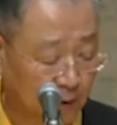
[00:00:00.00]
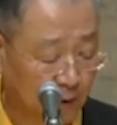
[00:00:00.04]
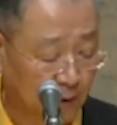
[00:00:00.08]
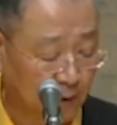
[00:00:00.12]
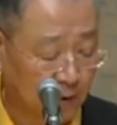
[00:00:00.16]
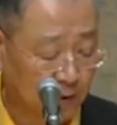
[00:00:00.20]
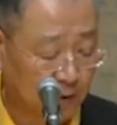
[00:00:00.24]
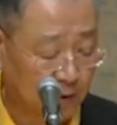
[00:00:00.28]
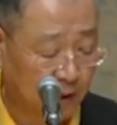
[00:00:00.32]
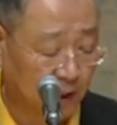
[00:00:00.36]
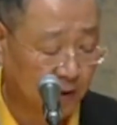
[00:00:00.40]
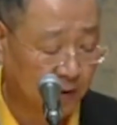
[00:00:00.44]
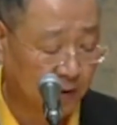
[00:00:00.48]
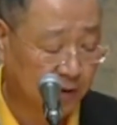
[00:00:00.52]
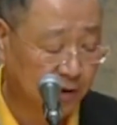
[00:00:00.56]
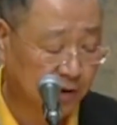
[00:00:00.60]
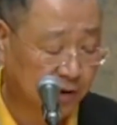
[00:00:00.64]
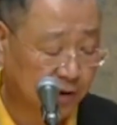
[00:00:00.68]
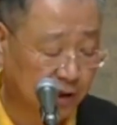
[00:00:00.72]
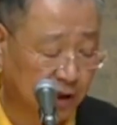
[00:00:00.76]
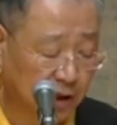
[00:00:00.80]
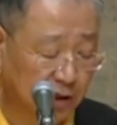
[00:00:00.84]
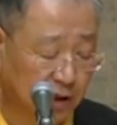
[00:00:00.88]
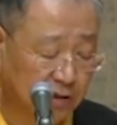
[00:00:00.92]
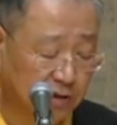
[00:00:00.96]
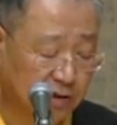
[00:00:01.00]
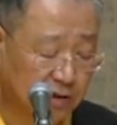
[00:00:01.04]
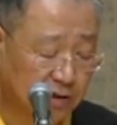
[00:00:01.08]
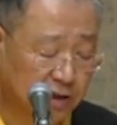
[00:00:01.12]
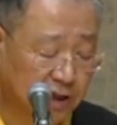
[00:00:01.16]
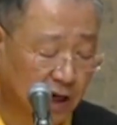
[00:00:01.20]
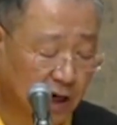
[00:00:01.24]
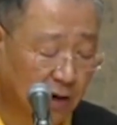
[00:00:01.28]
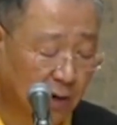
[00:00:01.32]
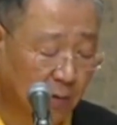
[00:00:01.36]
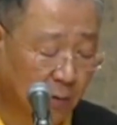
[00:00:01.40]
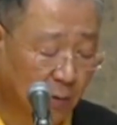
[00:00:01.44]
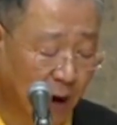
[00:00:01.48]
人生
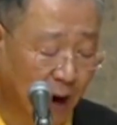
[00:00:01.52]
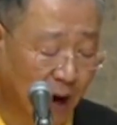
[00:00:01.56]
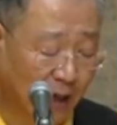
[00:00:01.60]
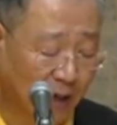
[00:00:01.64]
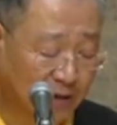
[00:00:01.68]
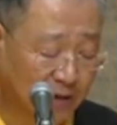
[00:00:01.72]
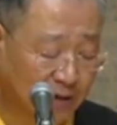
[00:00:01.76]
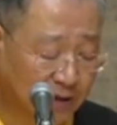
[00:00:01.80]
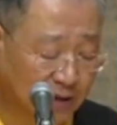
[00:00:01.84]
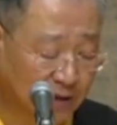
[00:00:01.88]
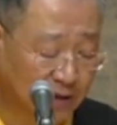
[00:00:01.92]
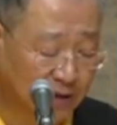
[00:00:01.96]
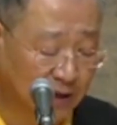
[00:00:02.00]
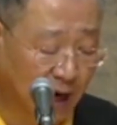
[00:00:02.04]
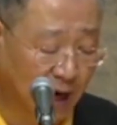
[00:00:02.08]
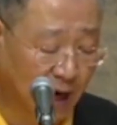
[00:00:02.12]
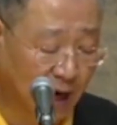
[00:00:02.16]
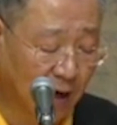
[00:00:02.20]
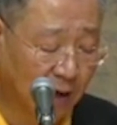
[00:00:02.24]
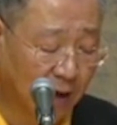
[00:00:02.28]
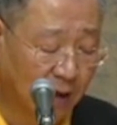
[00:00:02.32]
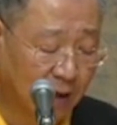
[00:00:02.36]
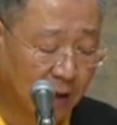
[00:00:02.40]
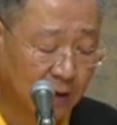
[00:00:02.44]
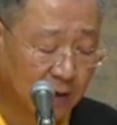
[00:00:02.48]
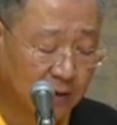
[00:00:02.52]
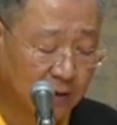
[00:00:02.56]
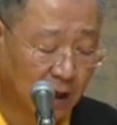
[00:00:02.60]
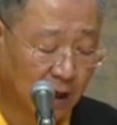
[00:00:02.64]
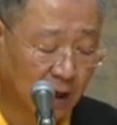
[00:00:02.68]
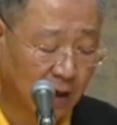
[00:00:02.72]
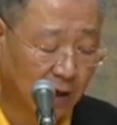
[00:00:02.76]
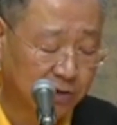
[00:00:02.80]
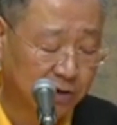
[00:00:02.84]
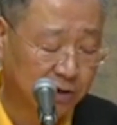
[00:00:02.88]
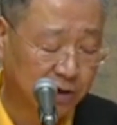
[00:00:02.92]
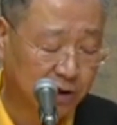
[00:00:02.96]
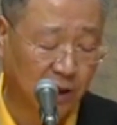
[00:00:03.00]
像碗一样，
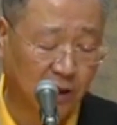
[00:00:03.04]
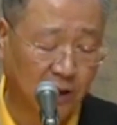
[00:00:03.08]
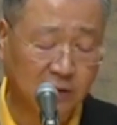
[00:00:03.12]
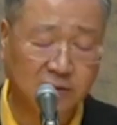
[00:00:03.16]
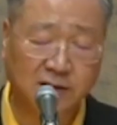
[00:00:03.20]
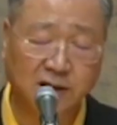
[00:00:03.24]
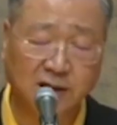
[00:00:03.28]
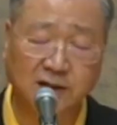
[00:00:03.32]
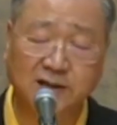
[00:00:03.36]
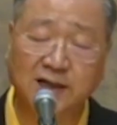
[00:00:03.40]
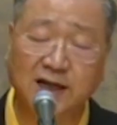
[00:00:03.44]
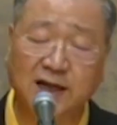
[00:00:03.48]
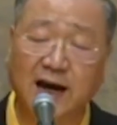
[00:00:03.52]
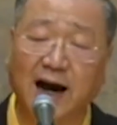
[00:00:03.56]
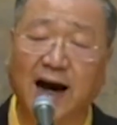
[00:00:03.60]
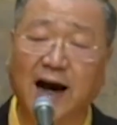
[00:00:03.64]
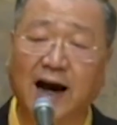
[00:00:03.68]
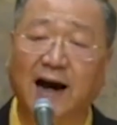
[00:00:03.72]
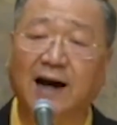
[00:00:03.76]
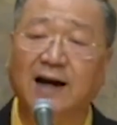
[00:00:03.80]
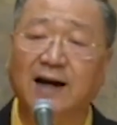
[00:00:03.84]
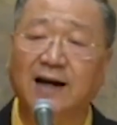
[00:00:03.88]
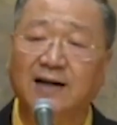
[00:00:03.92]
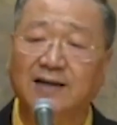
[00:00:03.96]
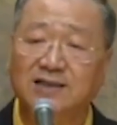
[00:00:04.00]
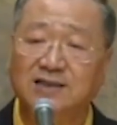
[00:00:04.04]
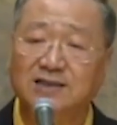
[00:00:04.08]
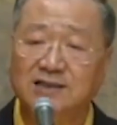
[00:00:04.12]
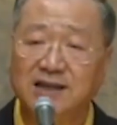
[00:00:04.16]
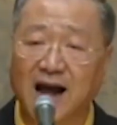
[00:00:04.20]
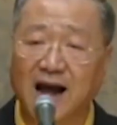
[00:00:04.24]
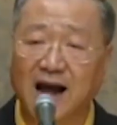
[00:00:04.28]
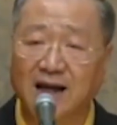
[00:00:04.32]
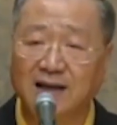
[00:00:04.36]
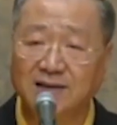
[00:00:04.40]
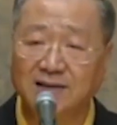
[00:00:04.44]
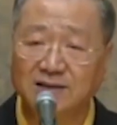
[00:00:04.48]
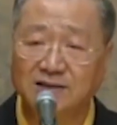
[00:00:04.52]
要盛得下
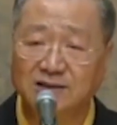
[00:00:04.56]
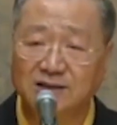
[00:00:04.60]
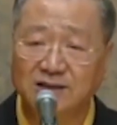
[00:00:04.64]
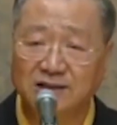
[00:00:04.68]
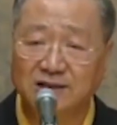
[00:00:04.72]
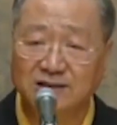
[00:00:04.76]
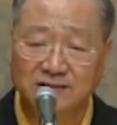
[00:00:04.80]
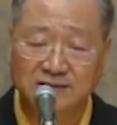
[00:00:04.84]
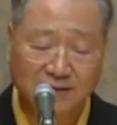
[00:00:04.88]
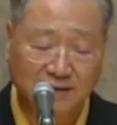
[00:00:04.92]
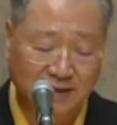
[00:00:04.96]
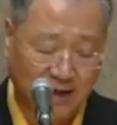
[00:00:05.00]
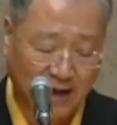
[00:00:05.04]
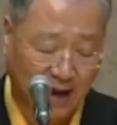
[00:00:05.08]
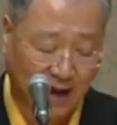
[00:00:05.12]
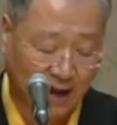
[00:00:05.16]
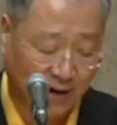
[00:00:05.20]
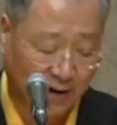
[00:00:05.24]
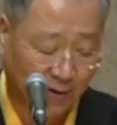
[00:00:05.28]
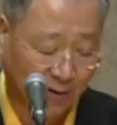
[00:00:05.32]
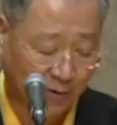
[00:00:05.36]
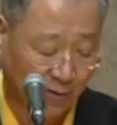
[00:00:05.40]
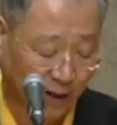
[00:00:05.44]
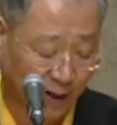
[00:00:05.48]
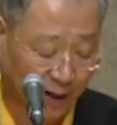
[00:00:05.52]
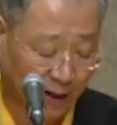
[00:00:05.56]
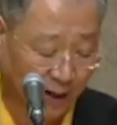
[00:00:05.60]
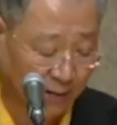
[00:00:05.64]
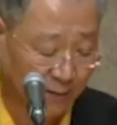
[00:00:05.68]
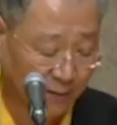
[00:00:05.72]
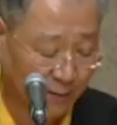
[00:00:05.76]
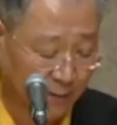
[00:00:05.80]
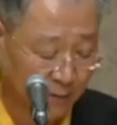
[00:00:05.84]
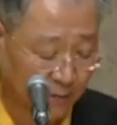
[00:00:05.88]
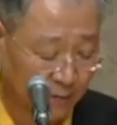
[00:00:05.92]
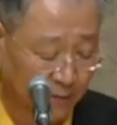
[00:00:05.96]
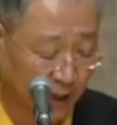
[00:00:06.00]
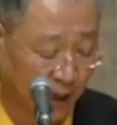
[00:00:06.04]
山珍海味，
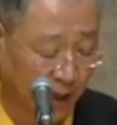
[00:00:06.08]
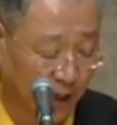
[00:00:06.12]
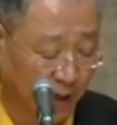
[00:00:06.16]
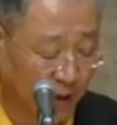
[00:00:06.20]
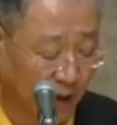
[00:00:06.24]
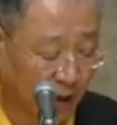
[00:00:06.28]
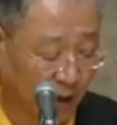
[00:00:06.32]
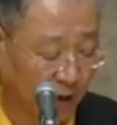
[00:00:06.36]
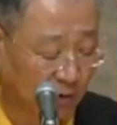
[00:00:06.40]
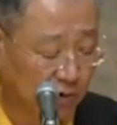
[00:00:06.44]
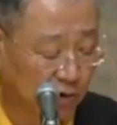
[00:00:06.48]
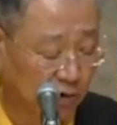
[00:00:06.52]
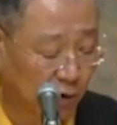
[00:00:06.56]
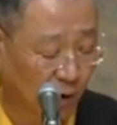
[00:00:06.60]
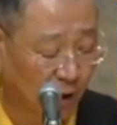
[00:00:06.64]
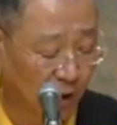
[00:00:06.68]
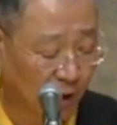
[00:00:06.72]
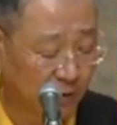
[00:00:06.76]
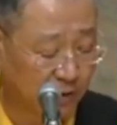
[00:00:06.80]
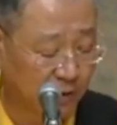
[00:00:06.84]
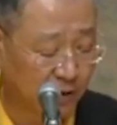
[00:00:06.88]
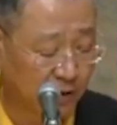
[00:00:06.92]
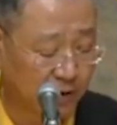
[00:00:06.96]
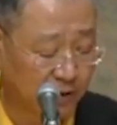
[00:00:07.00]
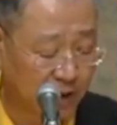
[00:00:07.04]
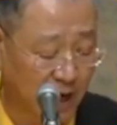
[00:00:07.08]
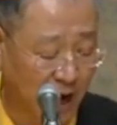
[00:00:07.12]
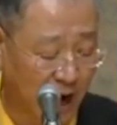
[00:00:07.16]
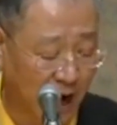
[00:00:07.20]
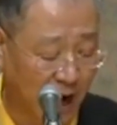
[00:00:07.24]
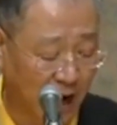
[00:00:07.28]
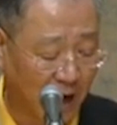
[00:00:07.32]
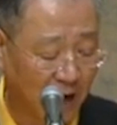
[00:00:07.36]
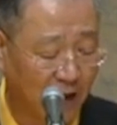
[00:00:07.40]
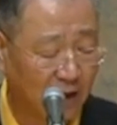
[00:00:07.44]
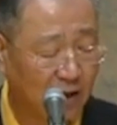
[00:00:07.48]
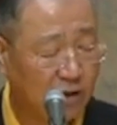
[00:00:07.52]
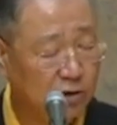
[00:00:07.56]
也要装得下
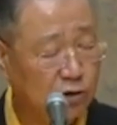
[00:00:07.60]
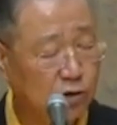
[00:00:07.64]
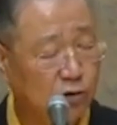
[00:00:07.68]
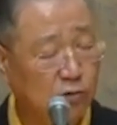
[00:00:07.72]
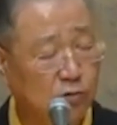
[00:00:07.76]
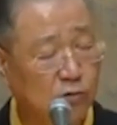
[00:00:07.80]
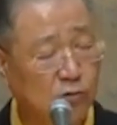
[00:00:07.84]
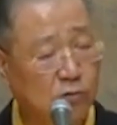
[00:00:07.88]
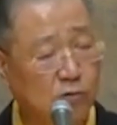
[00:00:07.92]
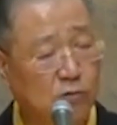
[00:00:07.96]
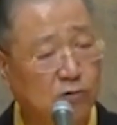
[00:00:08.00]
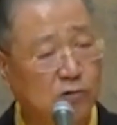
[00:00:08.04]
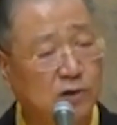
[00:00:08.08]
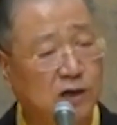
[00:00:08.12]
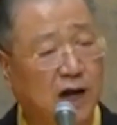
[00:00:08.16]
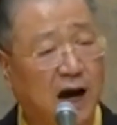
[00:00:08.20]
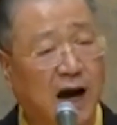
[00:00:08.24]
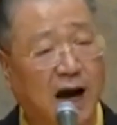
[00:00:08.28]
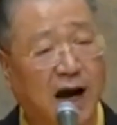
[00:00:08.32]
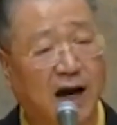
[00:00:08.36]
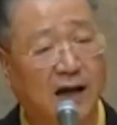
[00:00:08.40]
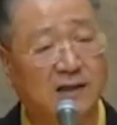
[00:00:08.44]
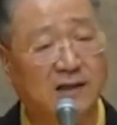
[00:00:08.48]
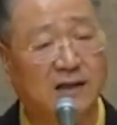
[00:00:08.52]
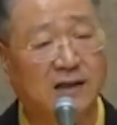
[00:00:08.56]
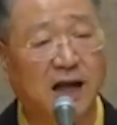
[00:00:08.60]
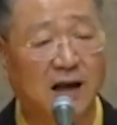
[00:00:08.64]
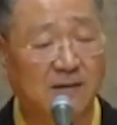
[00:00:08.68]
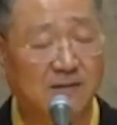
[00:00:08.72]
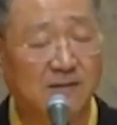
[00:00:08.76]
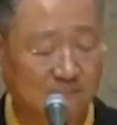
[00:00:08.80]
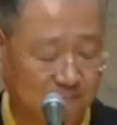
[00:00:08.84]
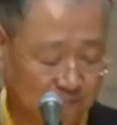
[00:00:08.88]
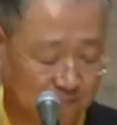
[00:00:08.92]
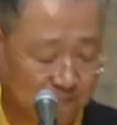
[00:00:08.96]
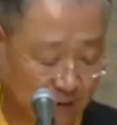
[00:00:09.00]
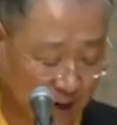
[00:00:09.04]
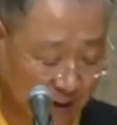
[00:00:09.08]
粗茶淡
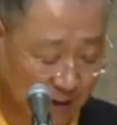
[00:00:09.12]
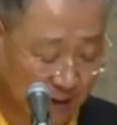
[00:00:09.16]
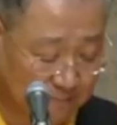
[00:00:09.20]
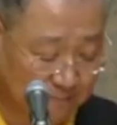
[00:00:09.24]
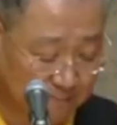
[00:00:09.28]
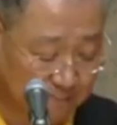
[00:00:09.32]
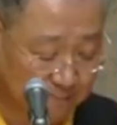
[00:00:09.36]
饭，